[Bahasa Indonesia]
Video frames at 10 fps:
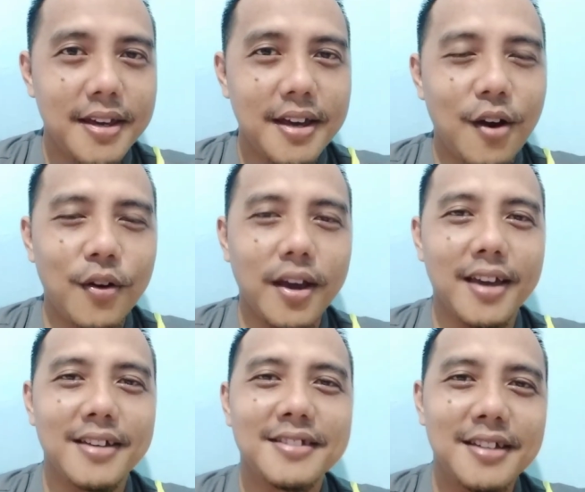Oke, okay,
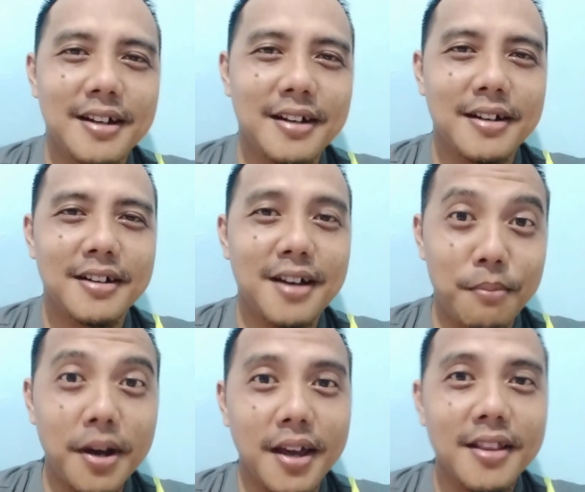uh, eh,
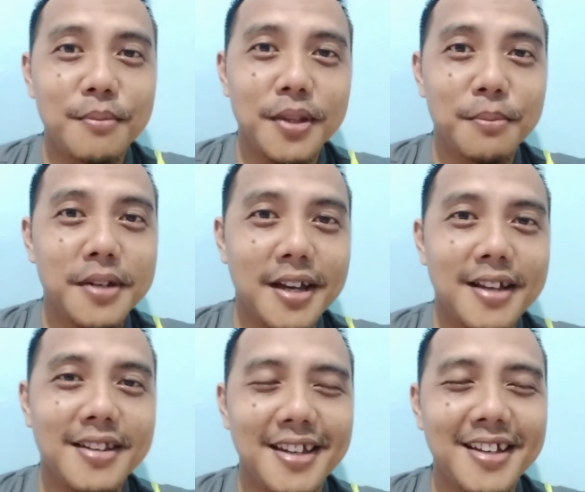gampang ya teman-teman ya,
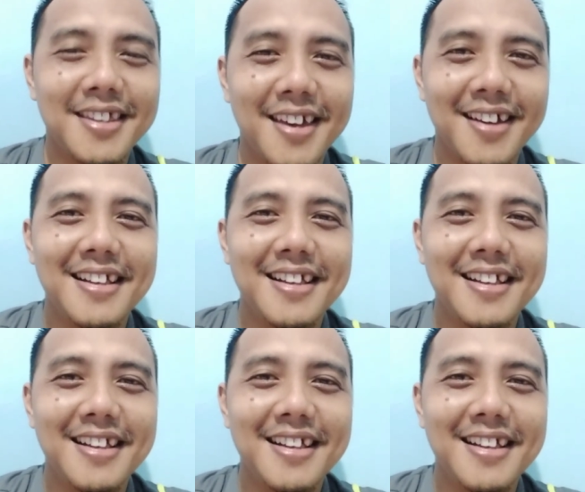diingatnya ya.